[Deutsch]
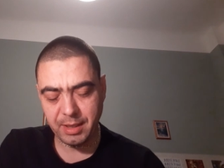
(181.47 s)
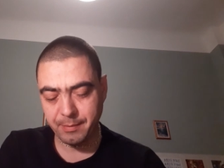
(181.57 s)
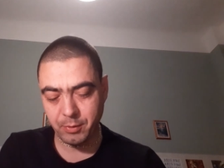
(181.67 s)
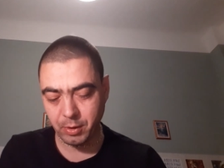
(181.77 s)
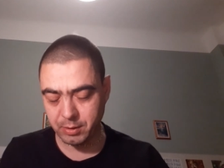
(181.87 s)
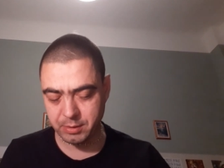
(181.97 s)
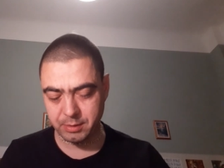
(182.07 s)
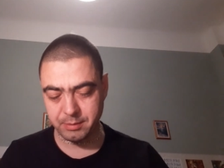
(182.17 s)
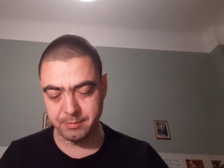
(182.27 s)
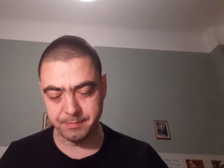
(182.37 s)
haben
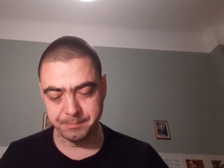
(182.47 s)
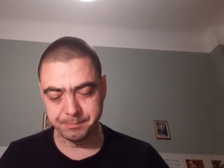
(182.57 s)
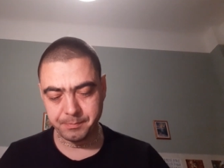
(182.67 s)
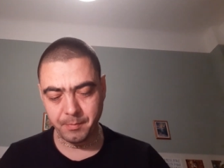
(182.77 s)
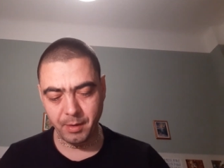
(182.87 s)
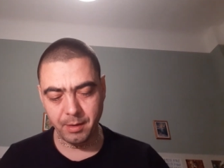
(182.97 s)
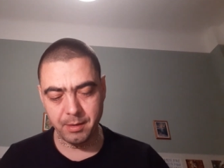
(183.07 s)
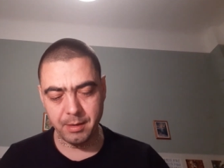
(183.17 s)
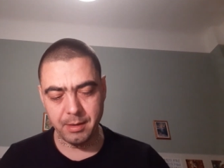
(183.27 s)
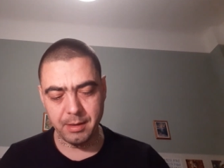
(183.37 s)
könnte.
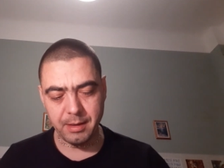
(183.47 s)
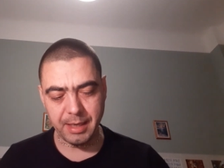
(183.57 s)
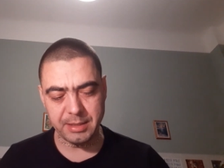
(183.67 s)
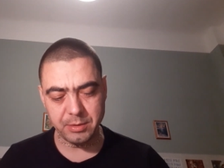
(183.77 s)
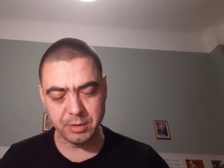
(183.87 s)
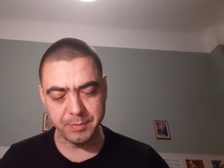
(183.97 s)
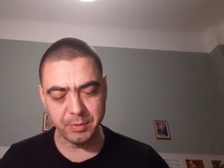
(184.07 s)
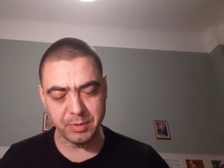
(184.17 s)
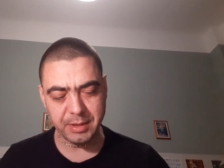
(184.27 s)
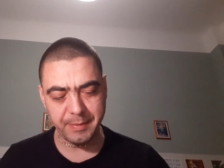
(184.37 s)
Lasst uns
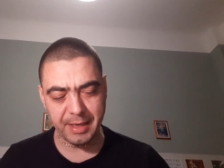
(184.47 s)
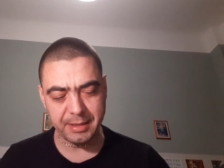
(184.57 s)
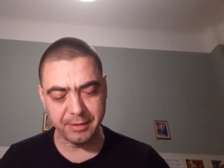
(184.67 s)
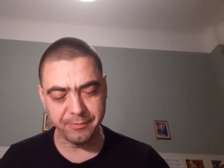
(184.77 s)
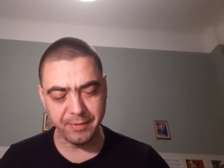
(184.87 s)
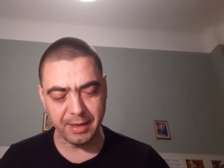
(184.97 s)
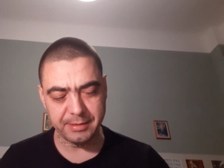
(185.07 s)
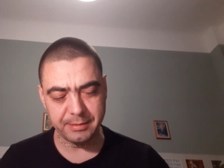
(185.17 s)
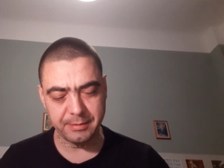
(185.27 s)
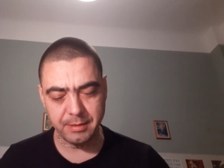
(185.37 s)
mit unserem Angriff
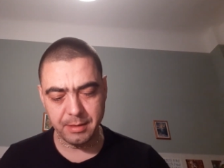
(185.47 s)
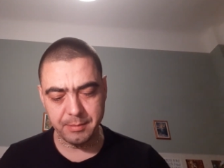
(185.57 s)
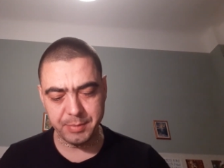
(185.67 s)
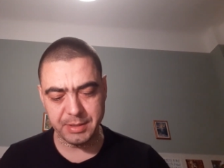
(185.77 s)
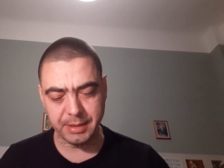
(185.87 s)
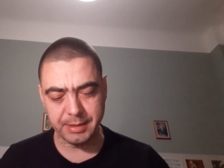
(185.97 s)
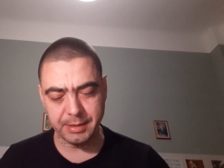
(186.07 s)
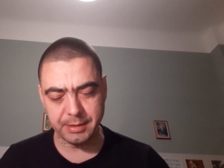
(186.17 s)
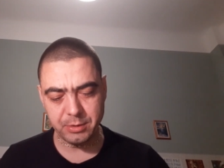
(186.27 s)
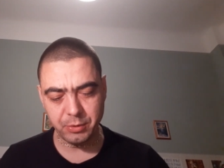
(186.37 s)
warten, bis der
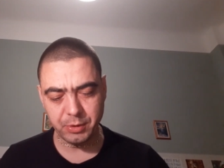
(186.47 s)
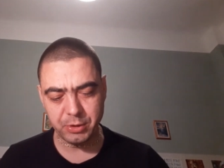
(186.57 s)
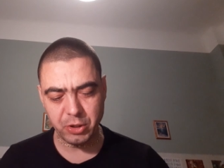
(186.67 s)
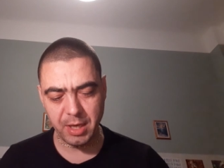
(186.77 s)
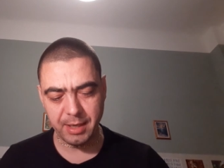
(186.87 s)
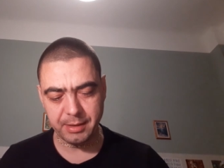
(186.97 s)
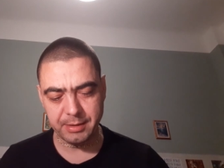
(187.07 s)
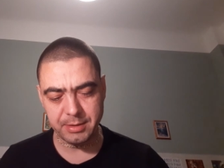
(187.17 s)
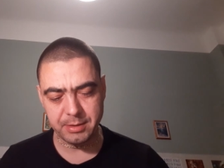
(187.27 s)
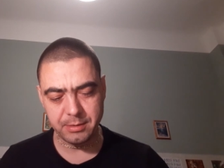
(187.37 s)
Ire zurückgeschlagen
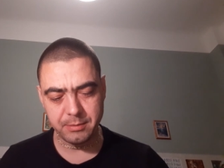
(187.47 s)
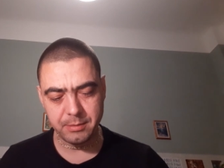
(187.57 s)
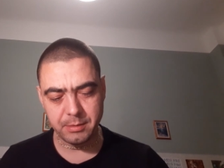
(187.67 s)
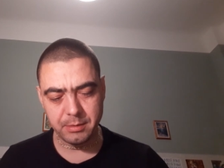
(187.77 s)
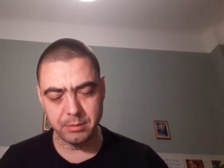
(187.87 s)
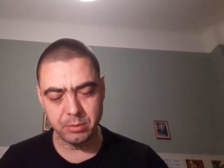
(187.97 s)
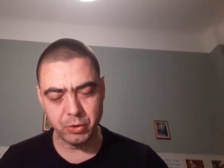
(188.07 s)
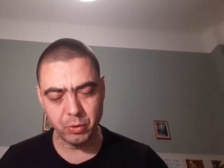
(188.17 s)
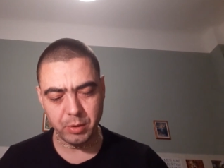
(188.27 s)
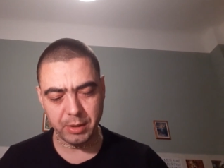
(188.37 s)
ist,
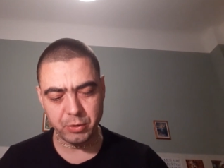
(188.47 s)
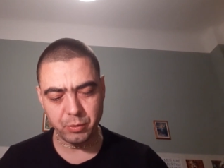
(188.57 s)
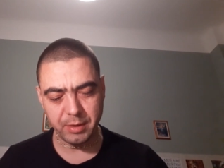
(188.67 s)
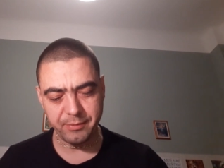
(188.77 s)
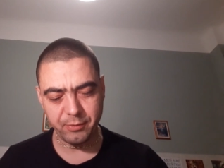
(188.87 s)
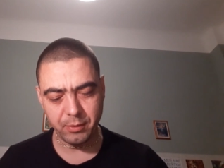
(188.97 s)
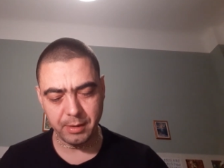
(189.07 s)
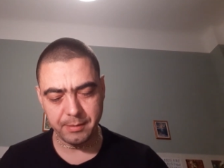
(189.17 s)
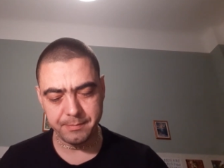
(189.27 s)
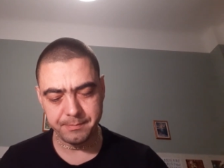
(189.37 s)
schlug Arjuna
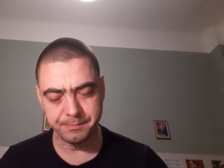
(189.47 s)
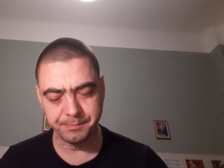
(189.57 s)
vor.